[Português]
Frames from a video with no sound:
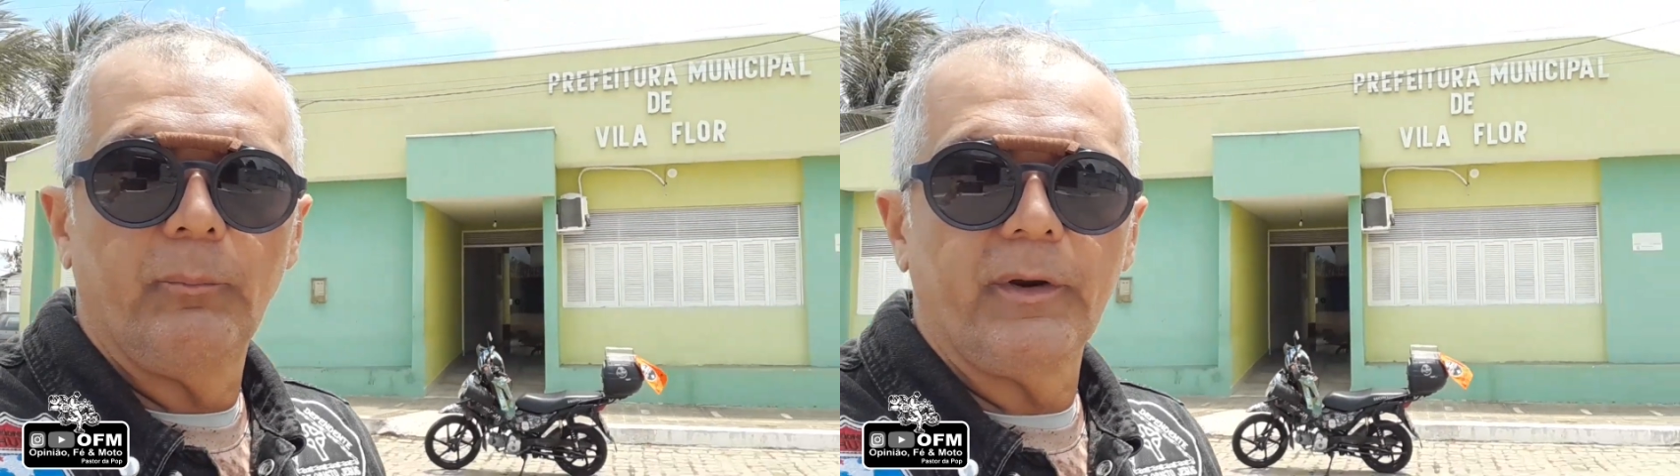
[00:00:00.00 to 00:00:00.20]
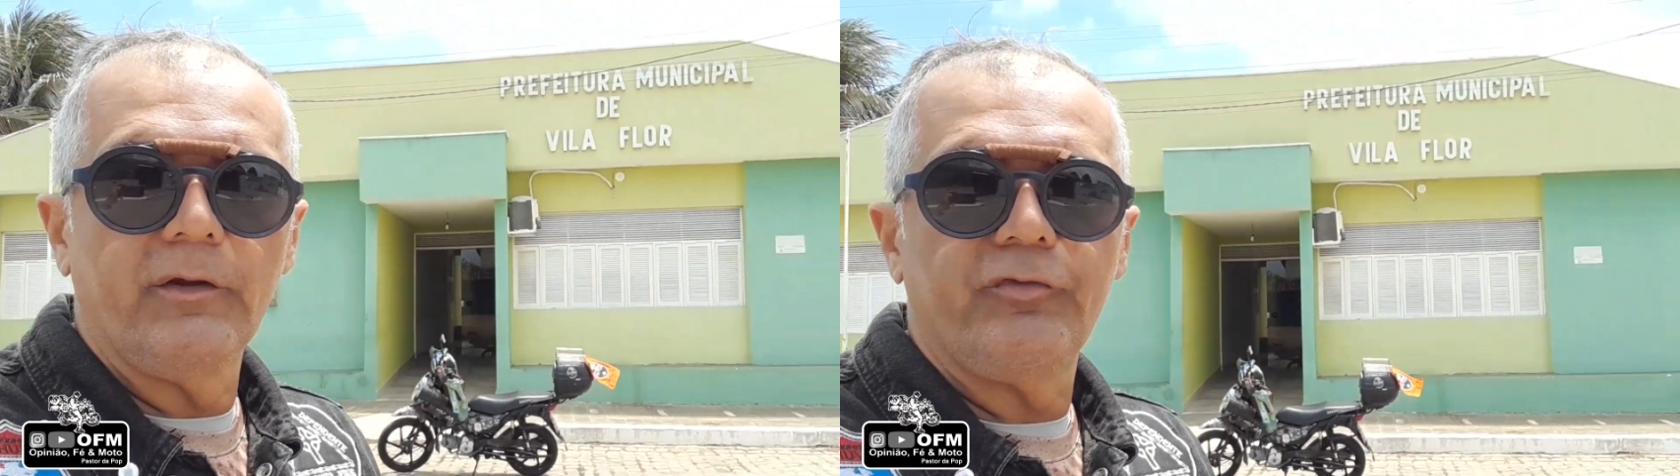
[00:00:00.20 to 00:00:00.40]

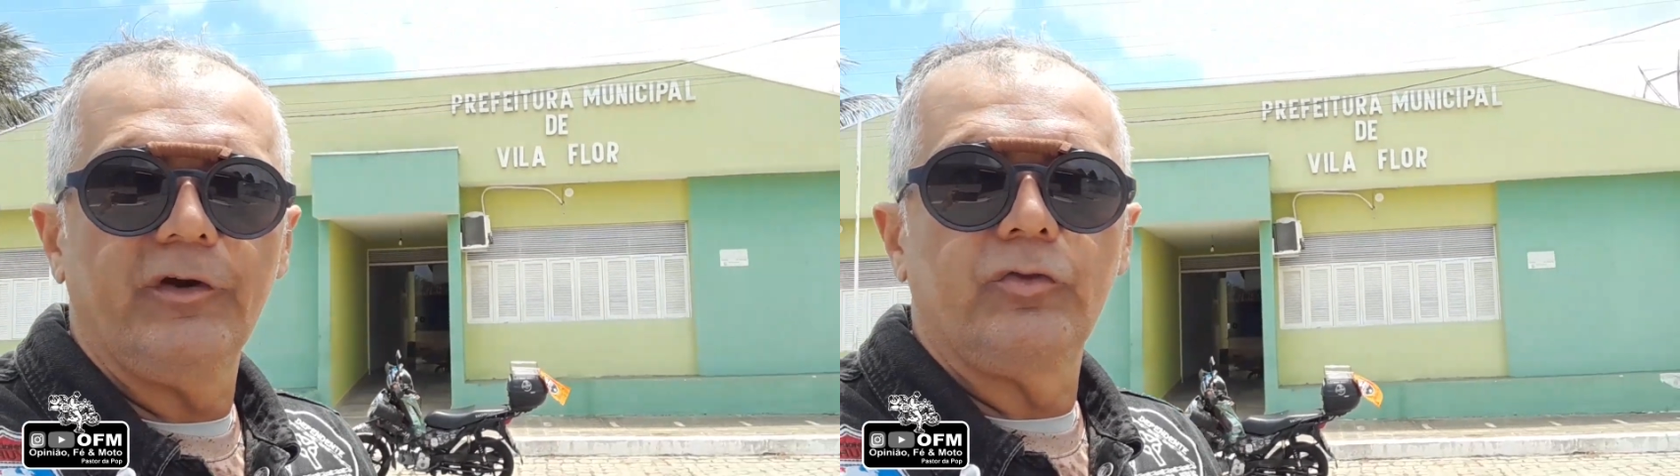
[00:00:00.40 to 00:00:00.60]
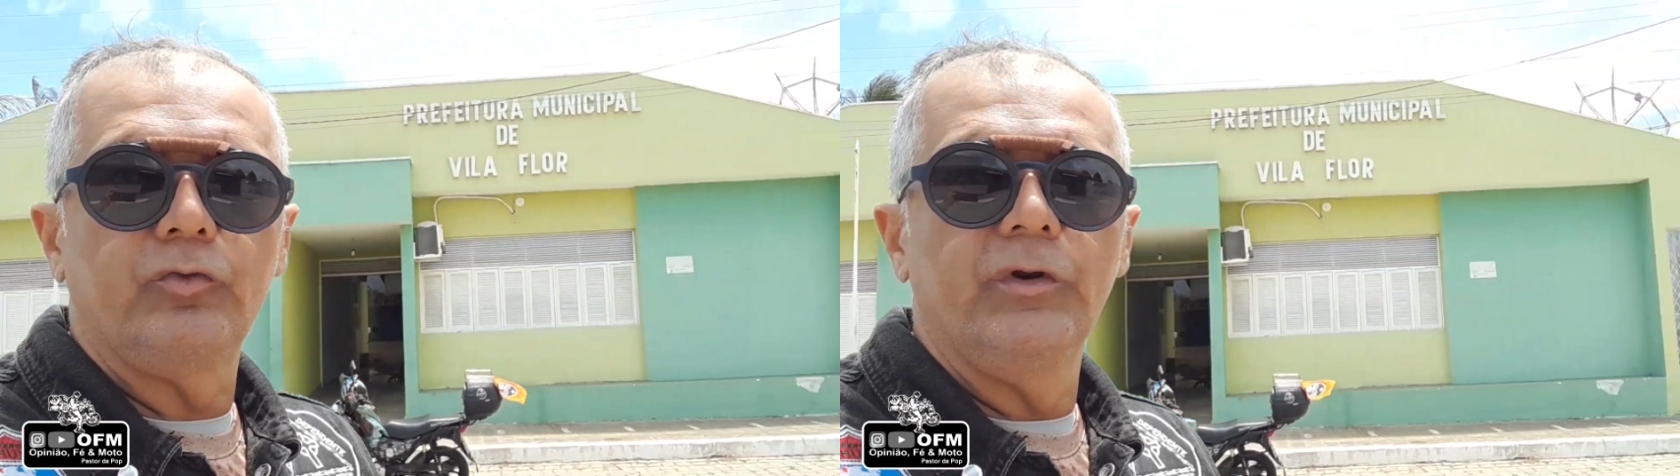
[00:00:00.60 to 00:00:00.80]

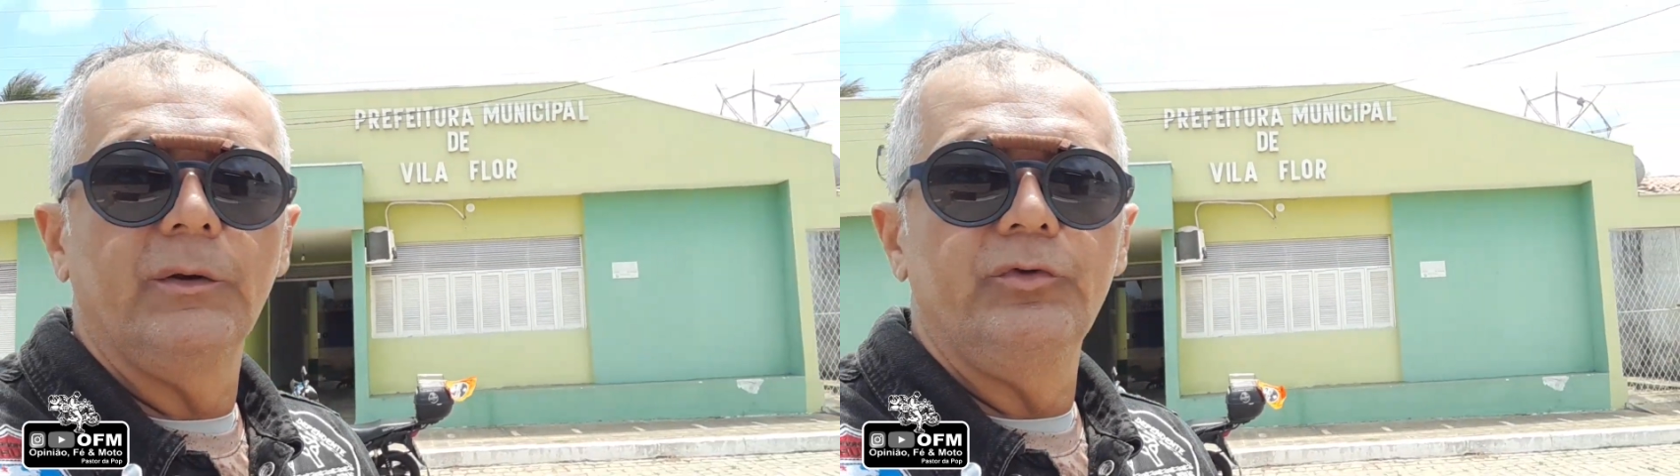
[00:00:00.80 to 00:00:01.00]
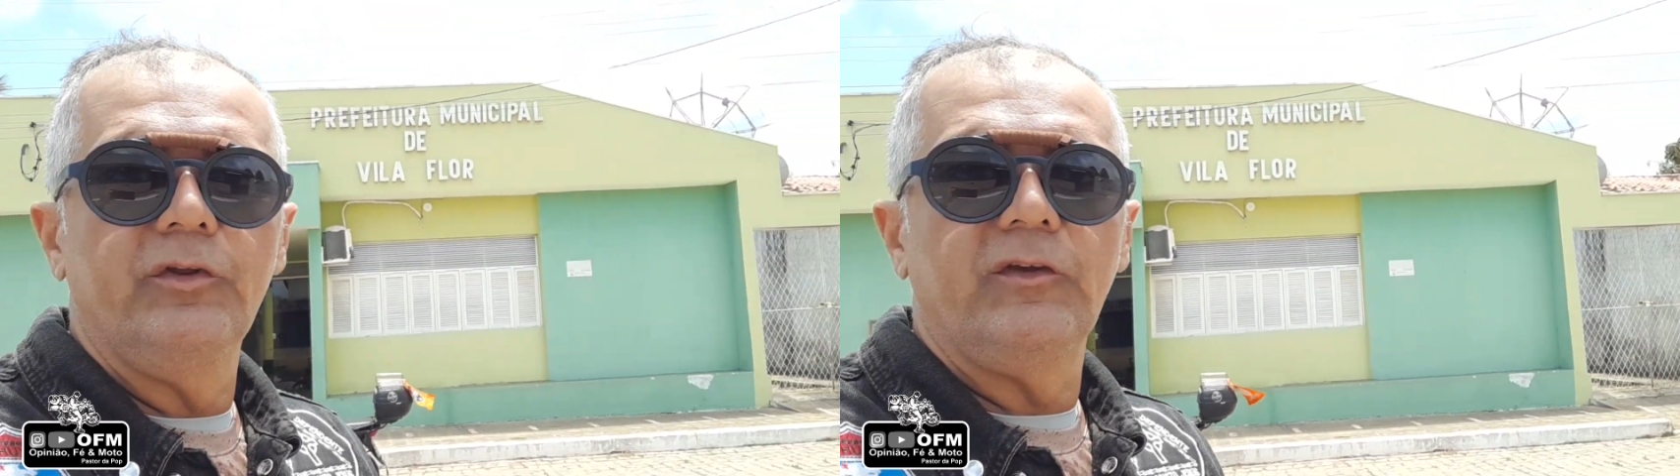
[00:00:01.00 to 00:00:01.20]
Prefeitura
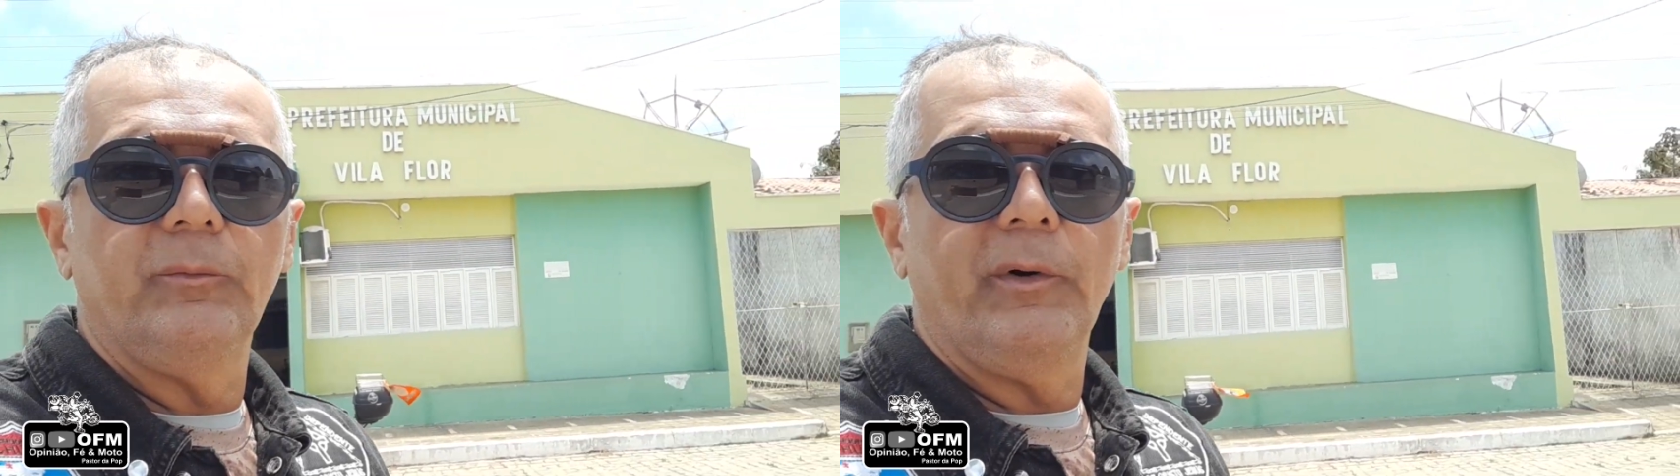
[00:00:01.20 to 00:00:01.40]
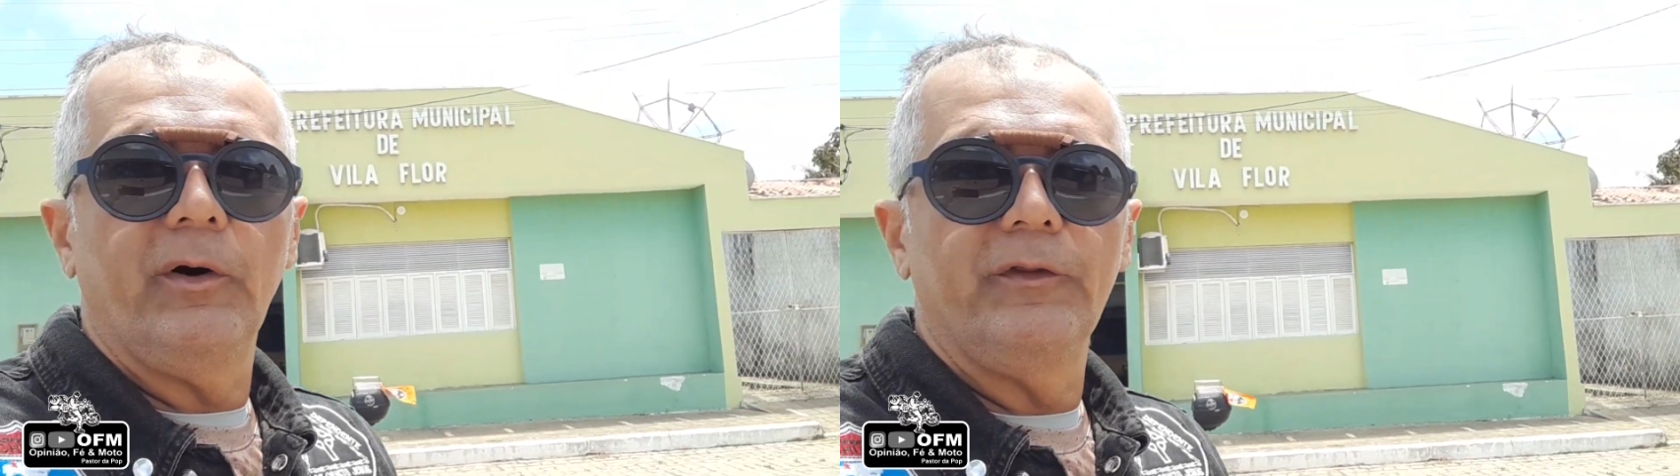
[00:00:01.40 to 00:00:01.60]

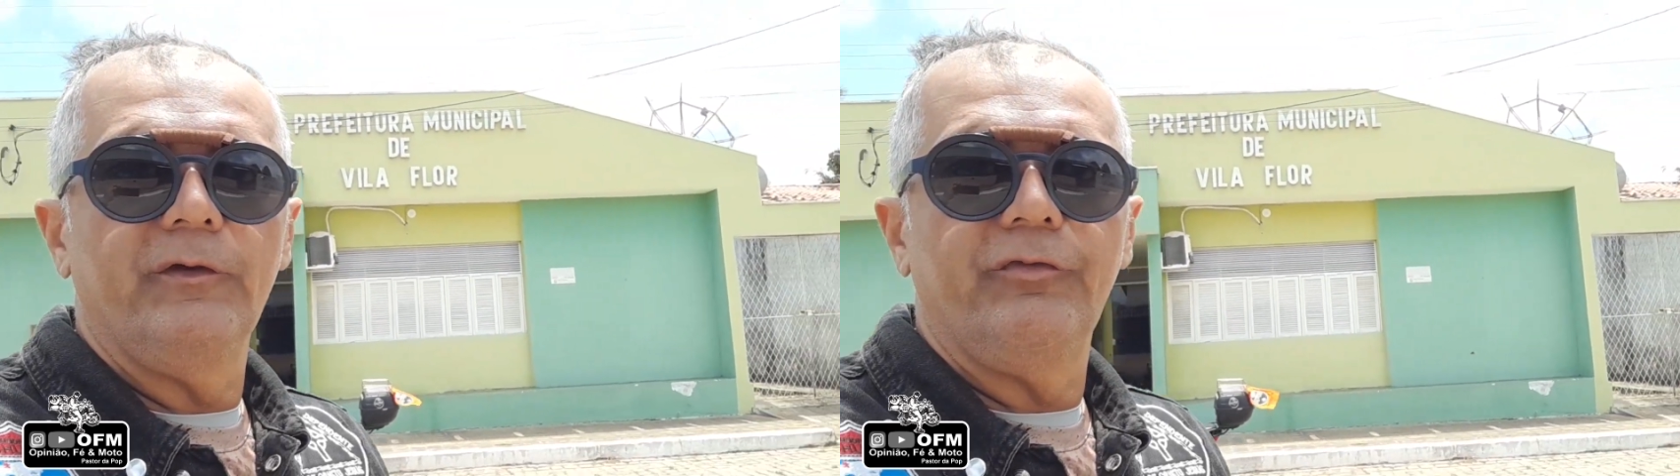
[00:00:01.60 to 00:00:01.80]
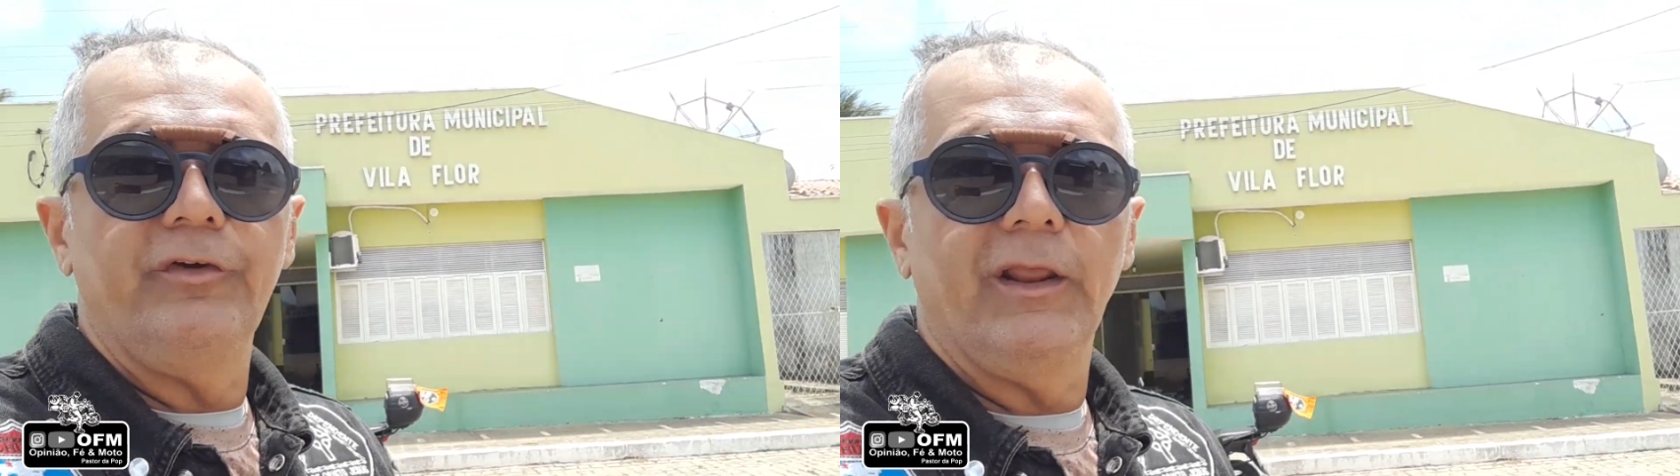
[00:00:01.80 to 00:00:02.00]
Municipal
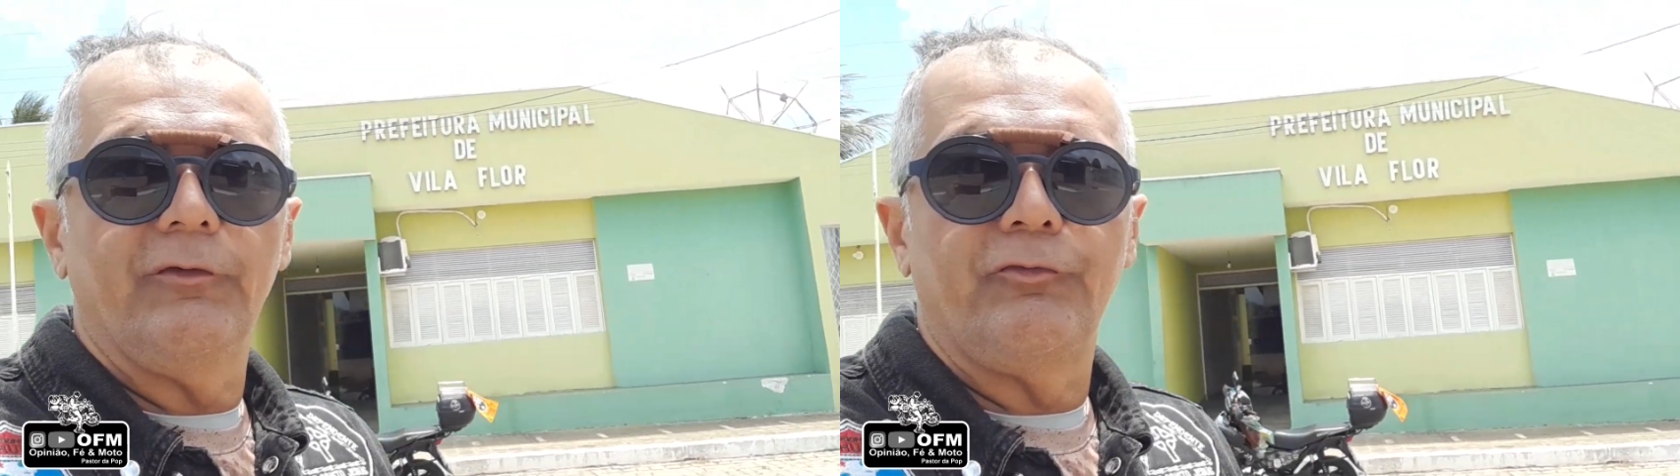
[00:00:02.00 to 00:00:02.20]
de Vila